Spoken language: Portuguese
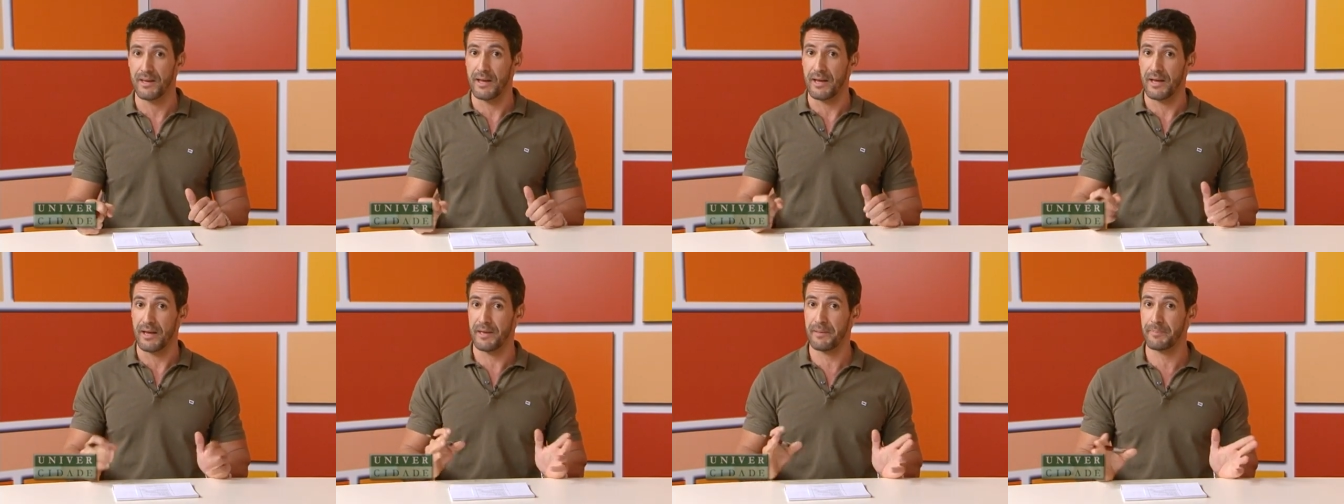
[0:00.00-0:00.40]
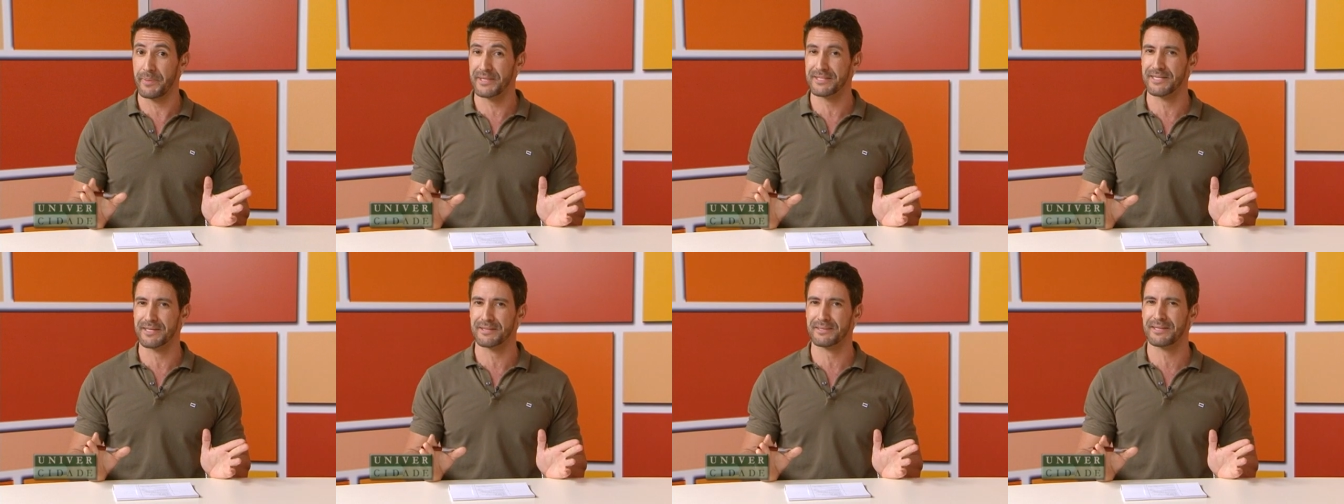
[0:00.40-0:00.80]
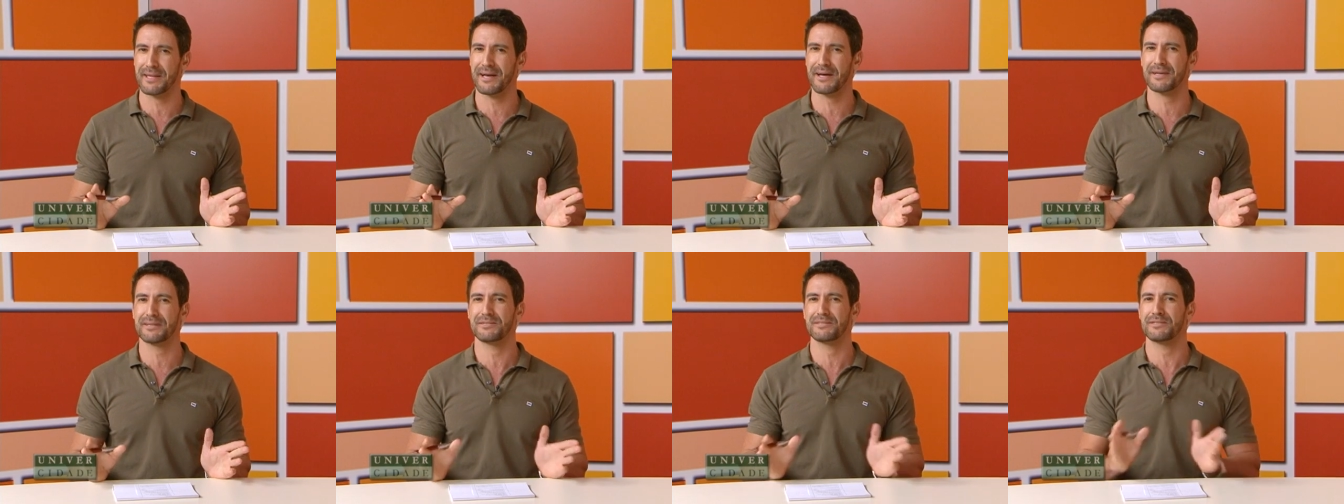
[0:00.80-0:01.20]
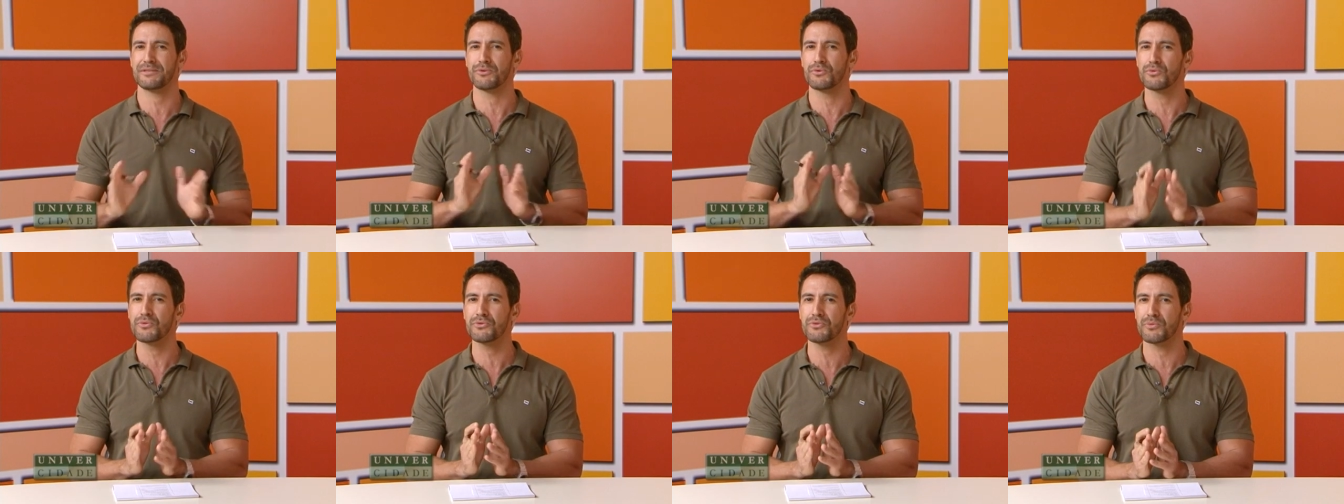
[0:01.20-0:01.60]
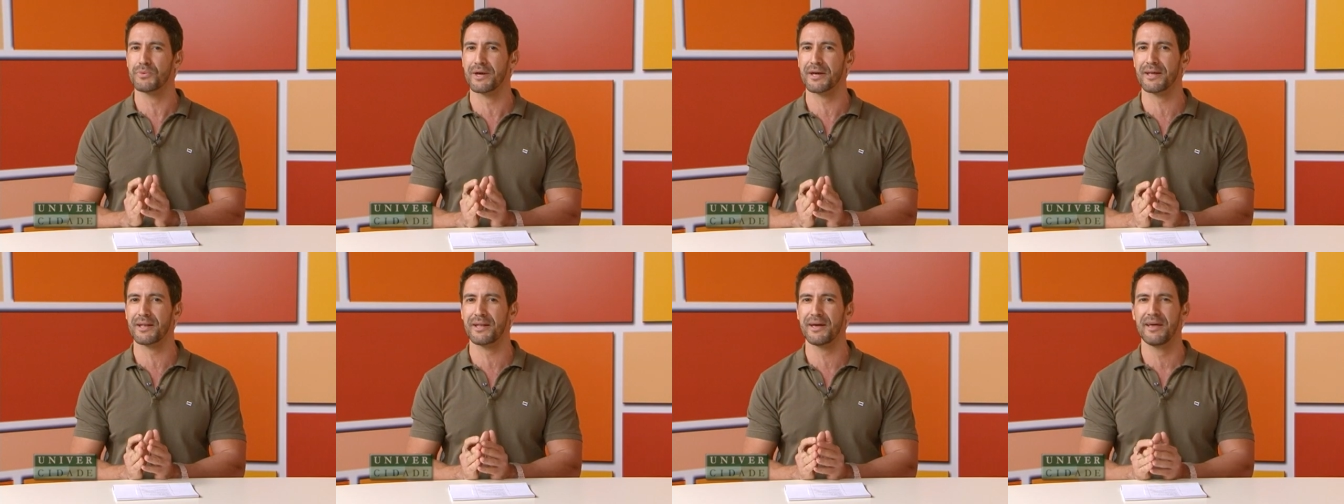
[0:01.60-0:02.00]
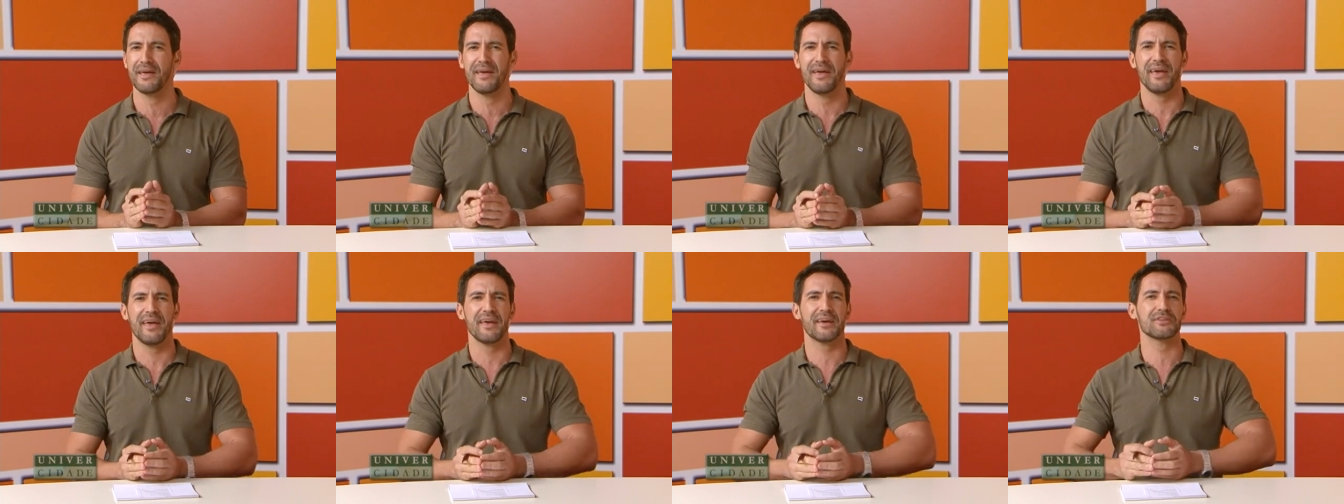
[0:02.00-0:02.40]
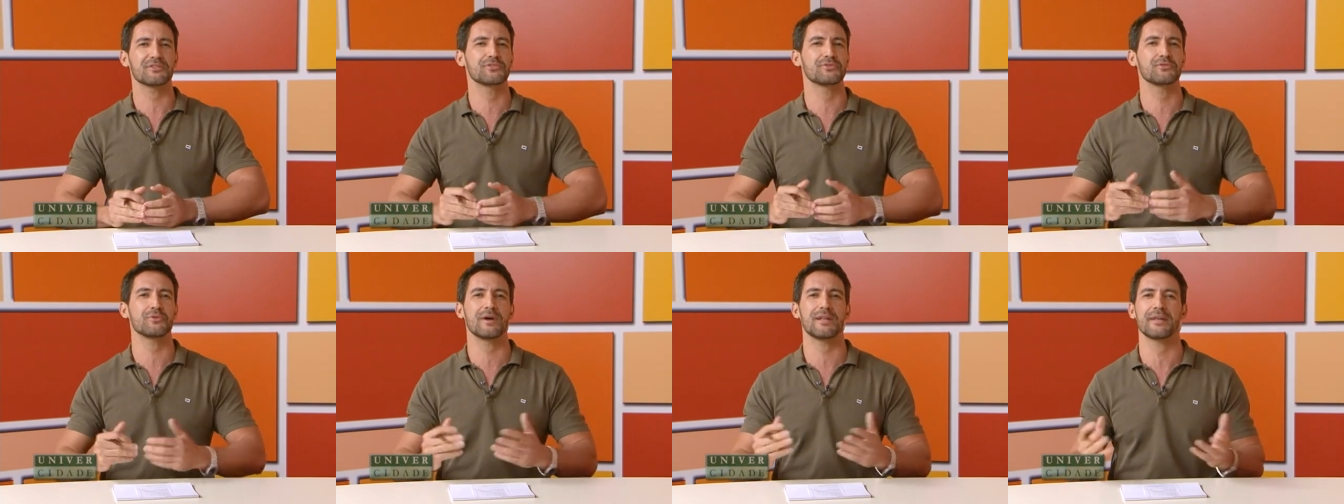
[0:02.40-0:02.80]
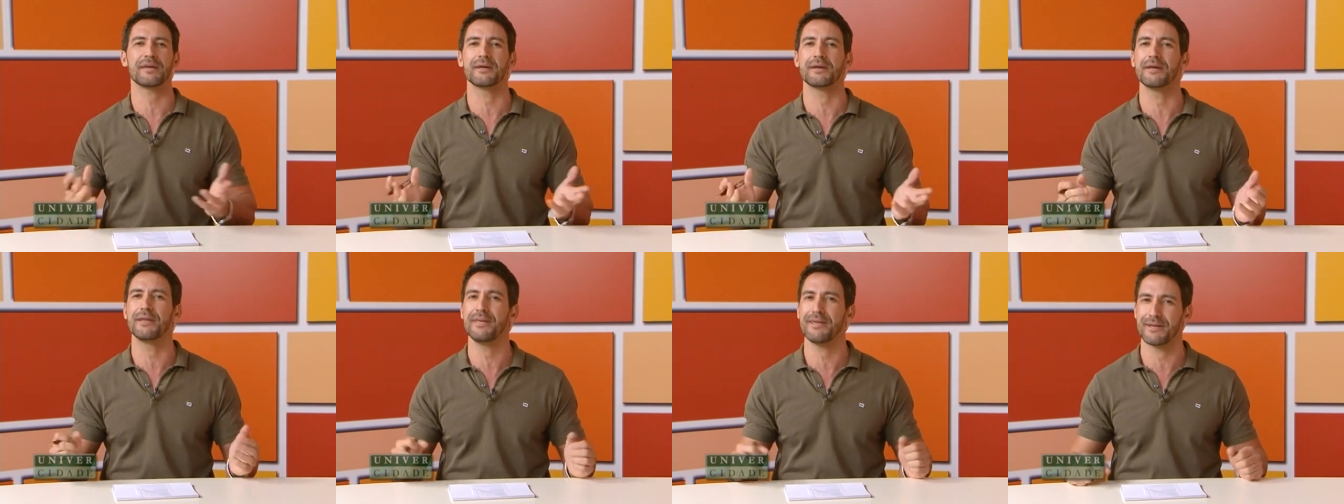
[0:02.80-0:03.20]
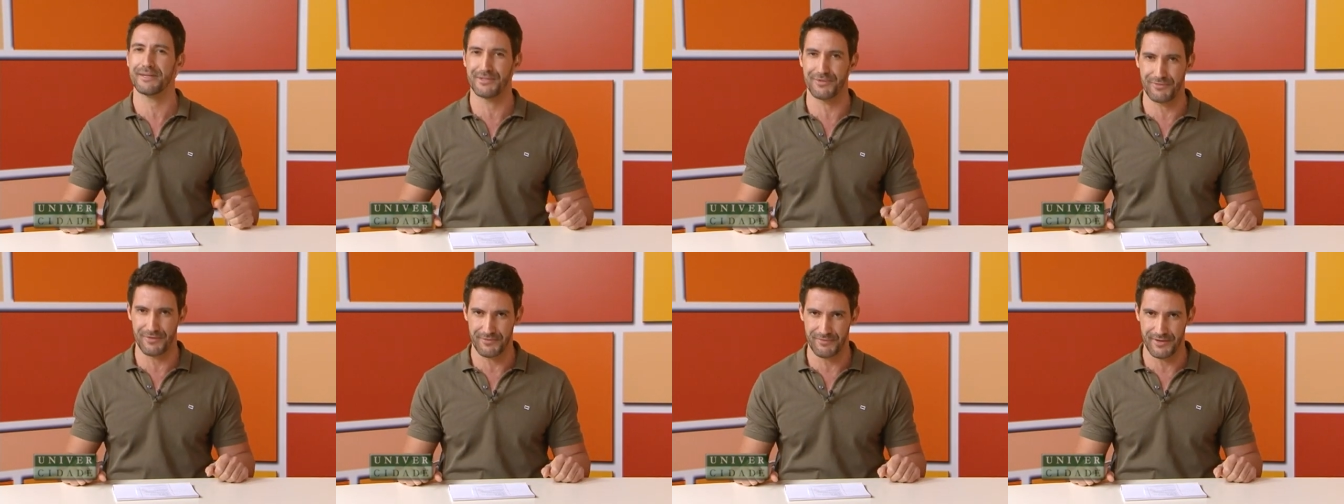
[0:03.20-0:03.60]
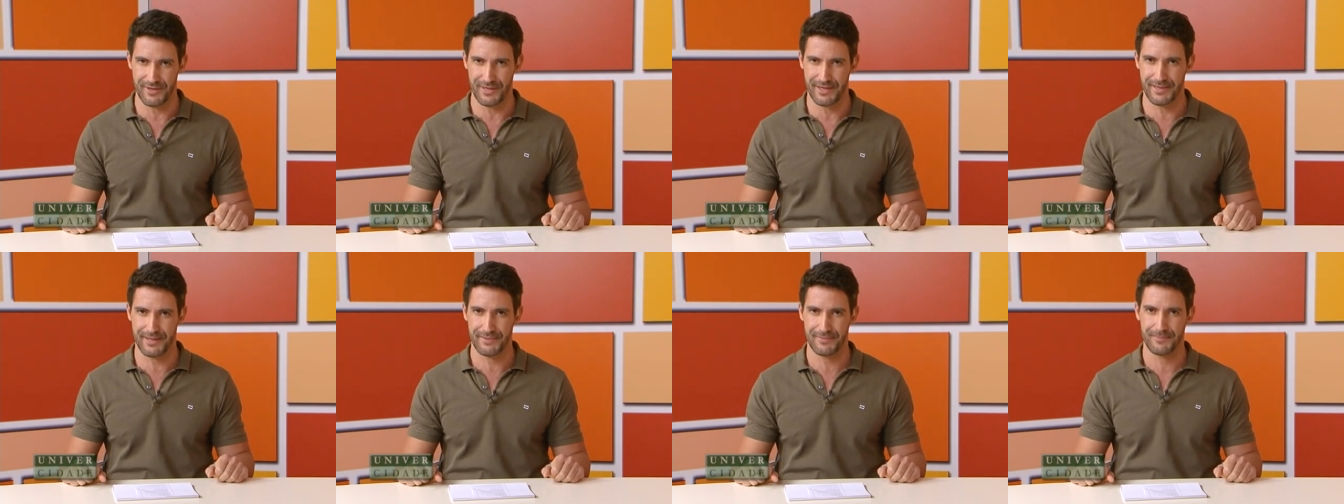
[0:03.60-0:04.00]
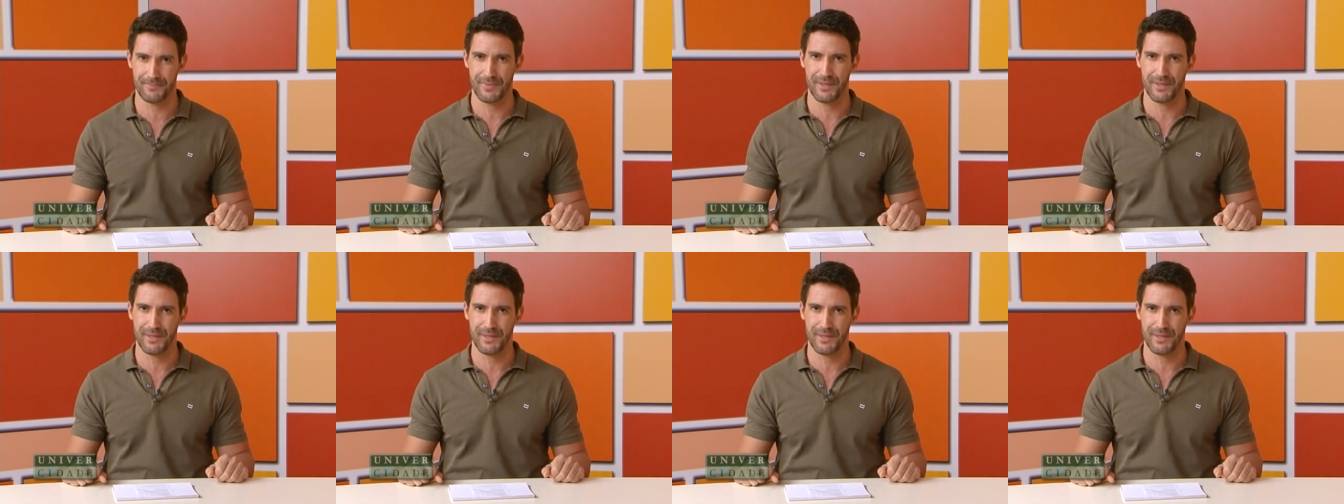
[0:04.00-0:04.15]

Representar, segundo ela, é a sua alegria de viver.